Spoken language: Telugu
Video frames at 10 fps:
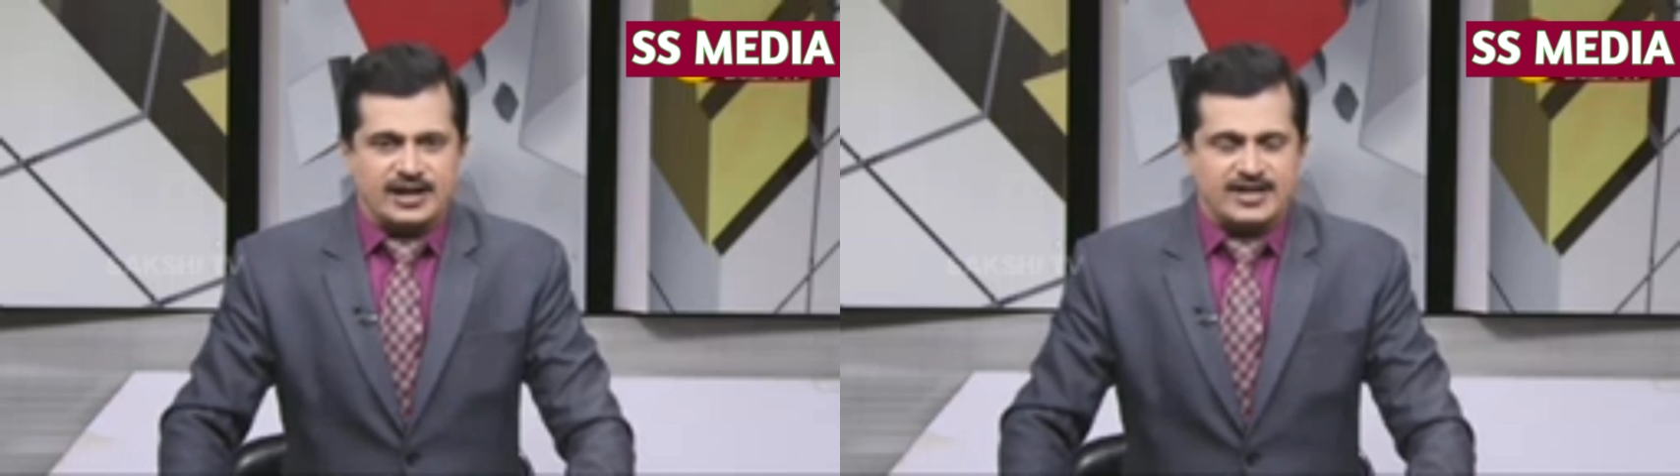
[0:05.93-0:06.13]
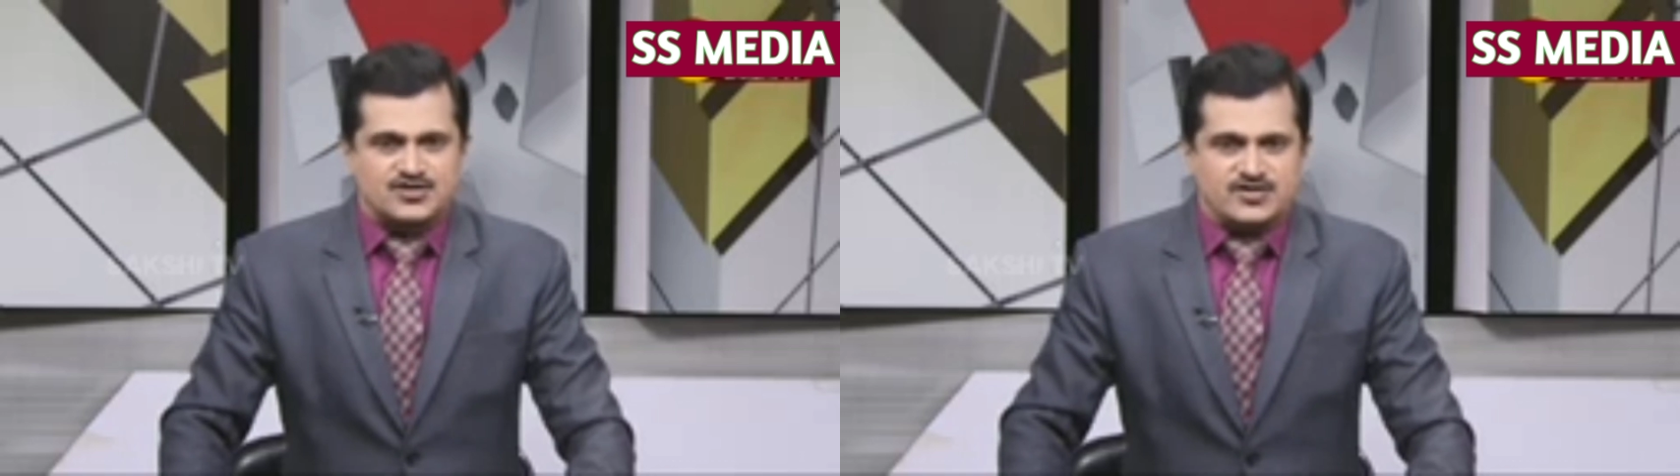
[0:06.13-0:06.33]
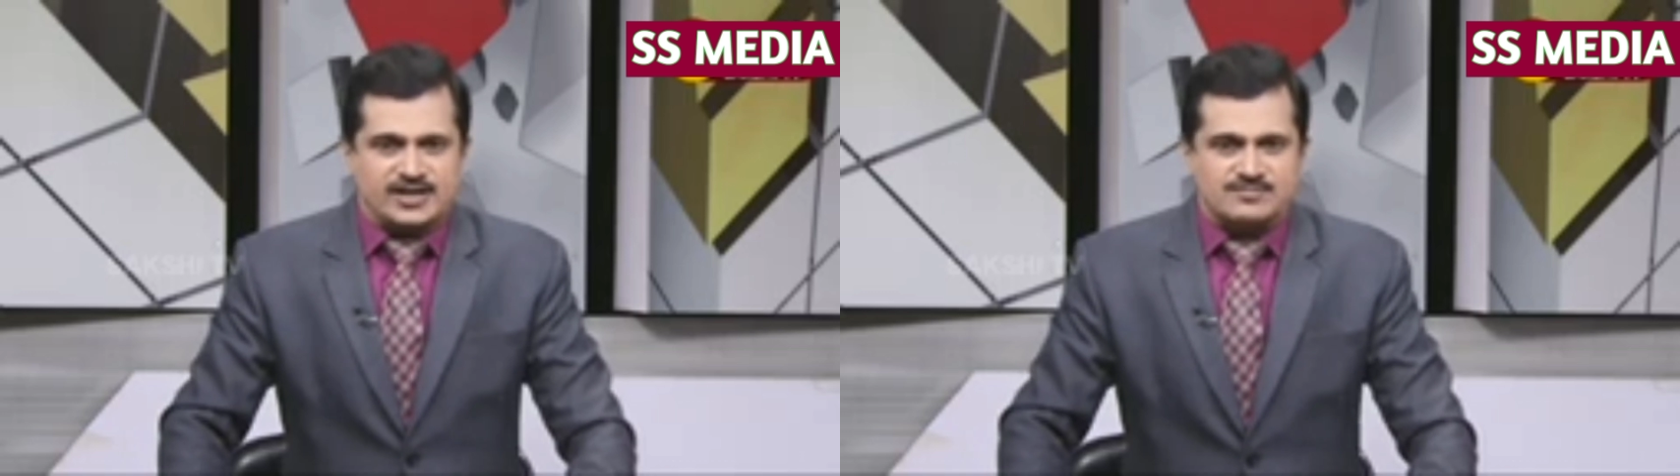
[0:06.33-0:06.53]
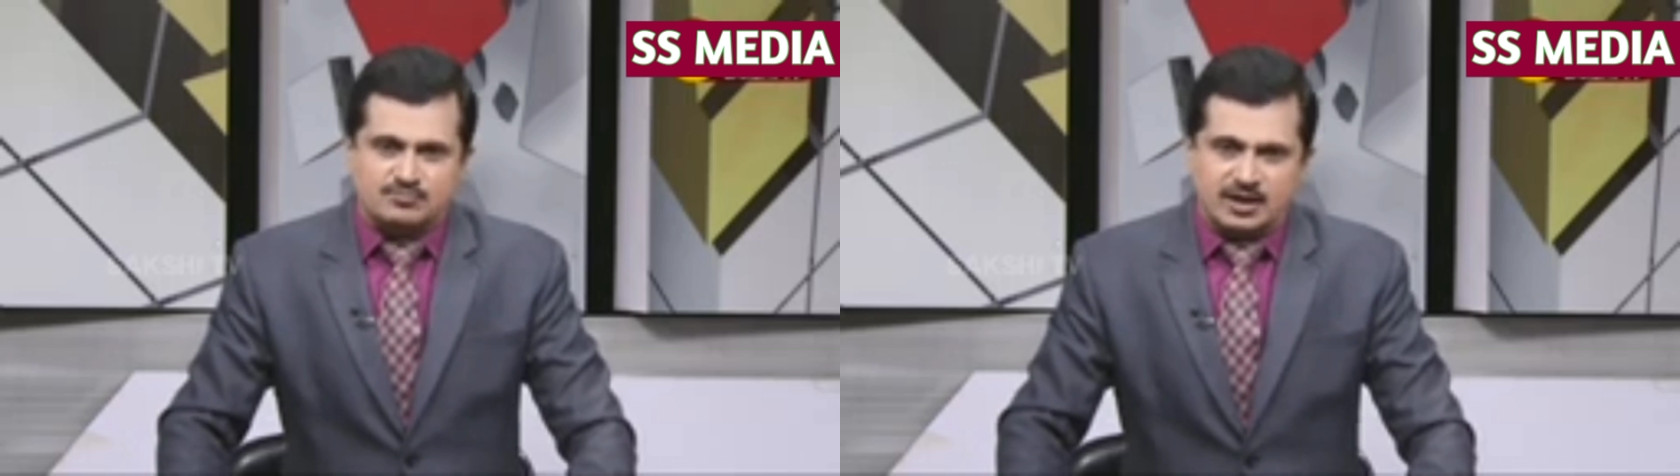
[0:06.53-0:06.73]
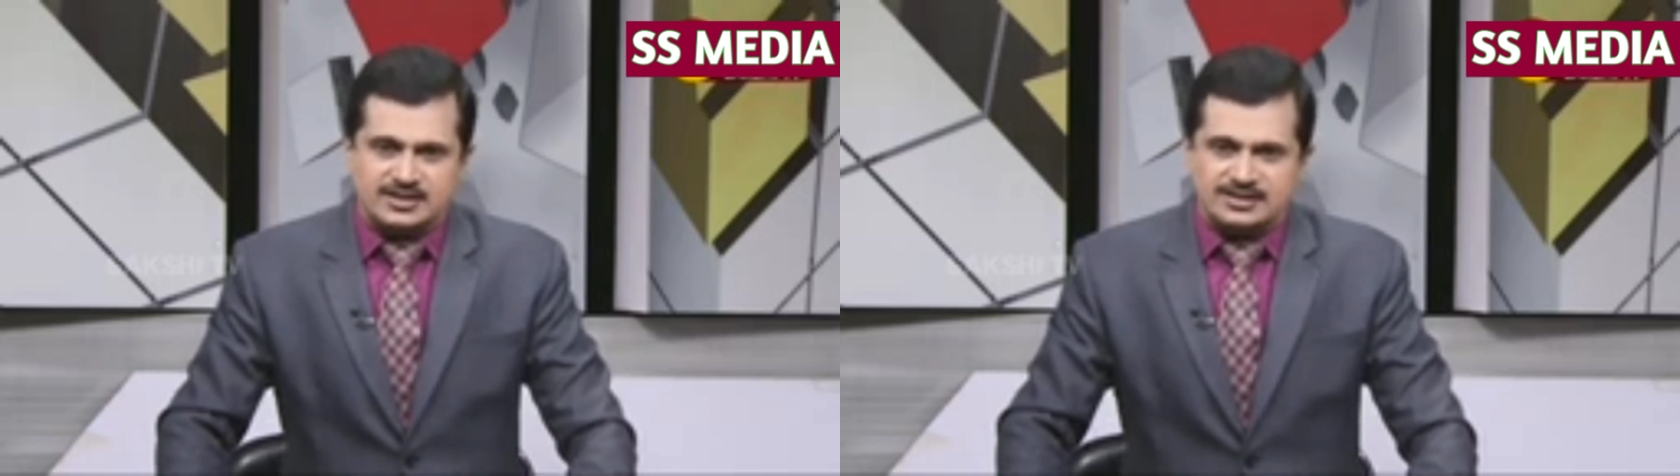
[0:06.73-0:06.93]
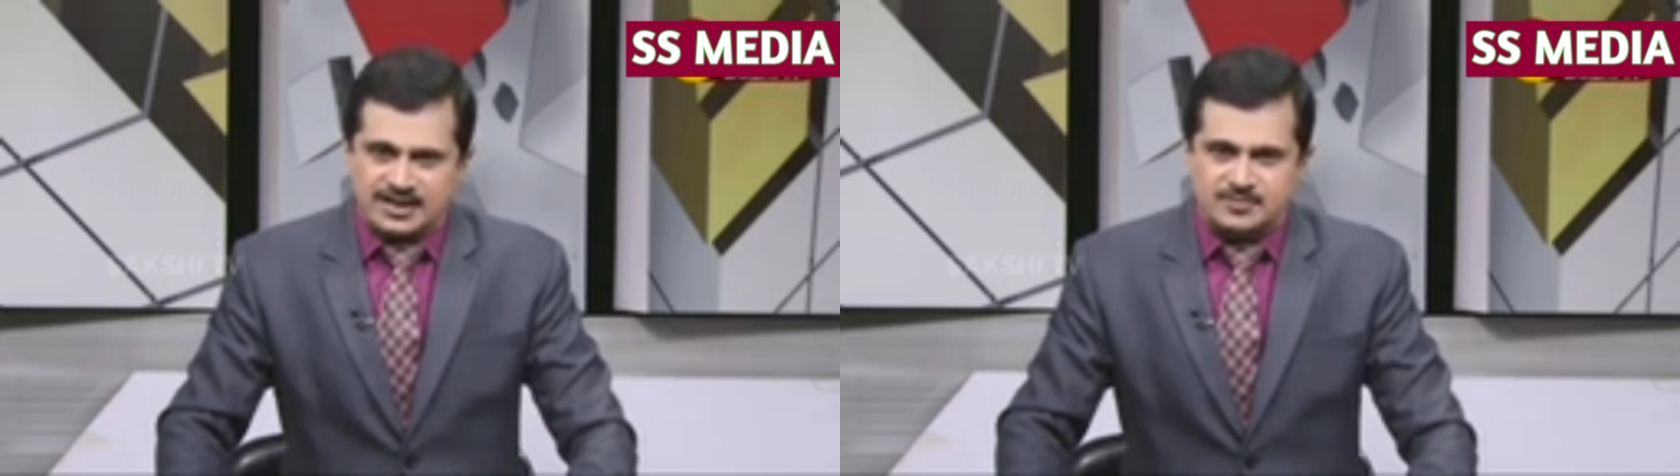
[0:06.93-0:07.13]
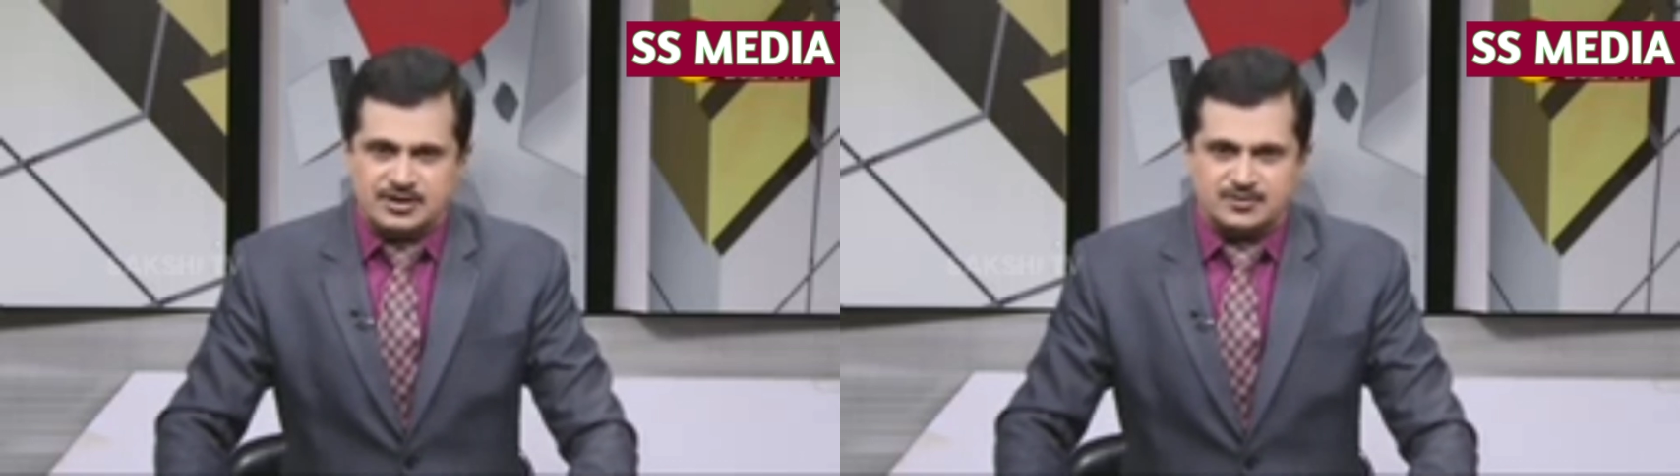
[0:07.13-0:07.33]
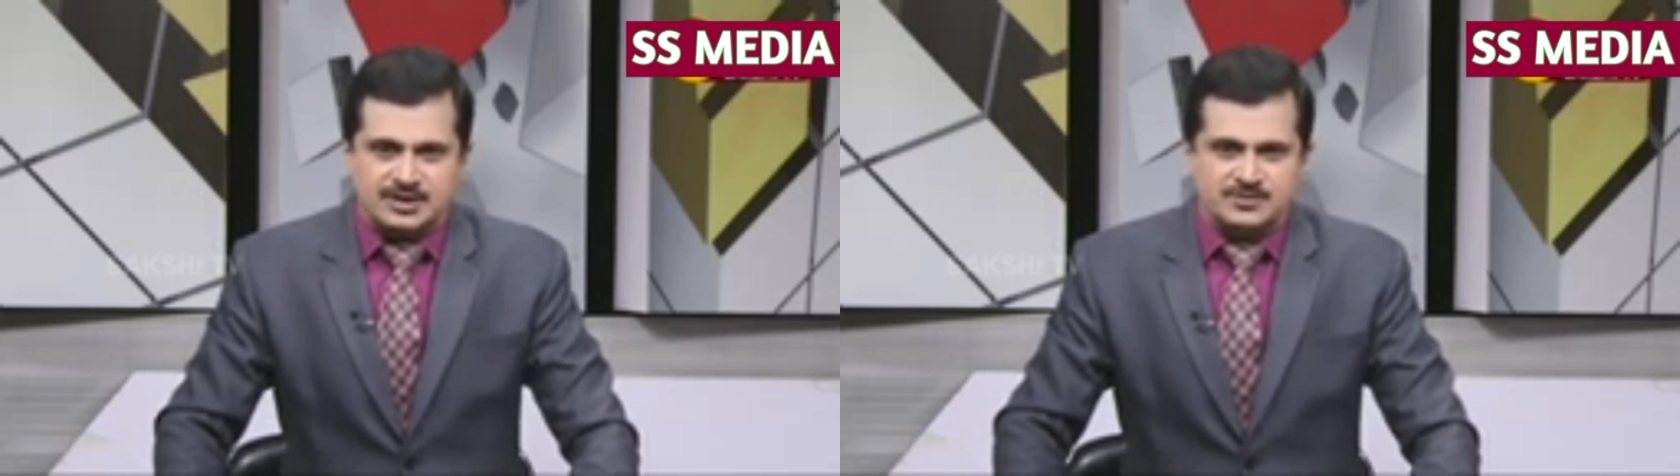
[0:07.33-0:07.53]
వైఎస్ జగన్ మాట
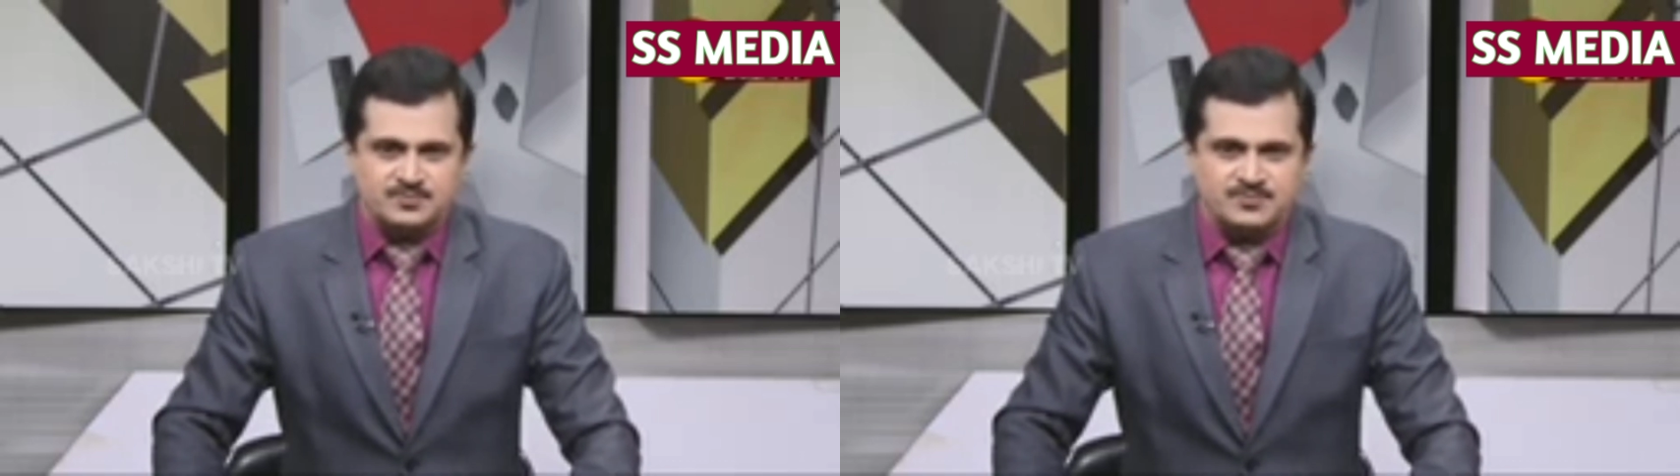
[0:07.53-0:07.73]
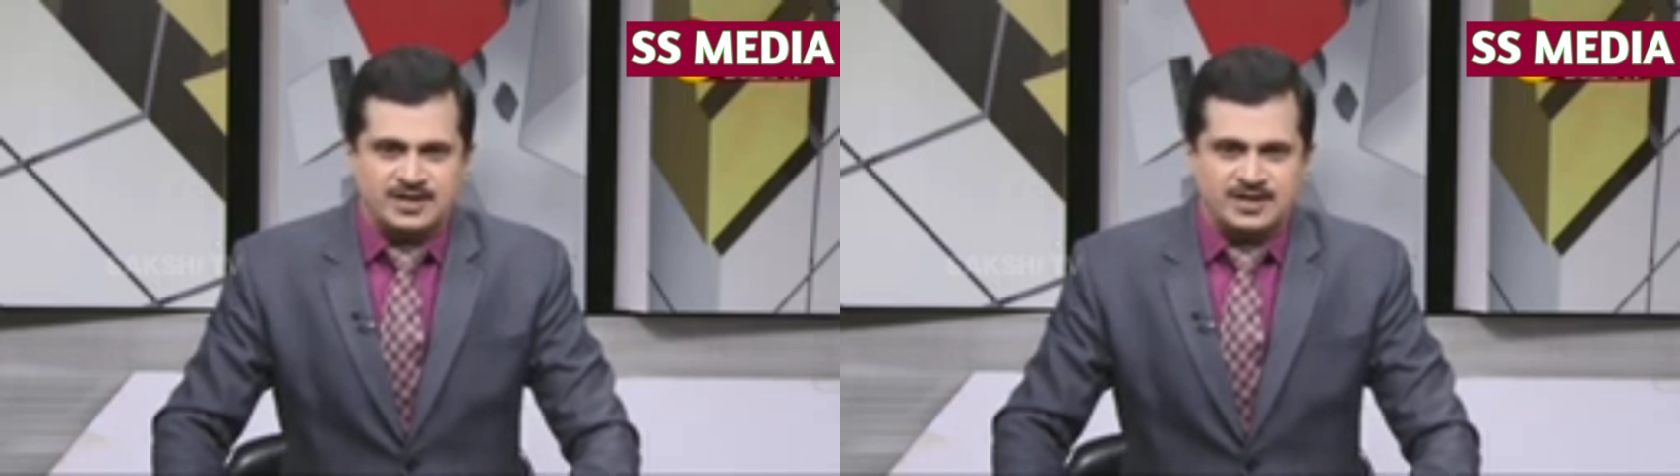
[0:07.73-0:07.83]
నిలబెట్టుకున్నారు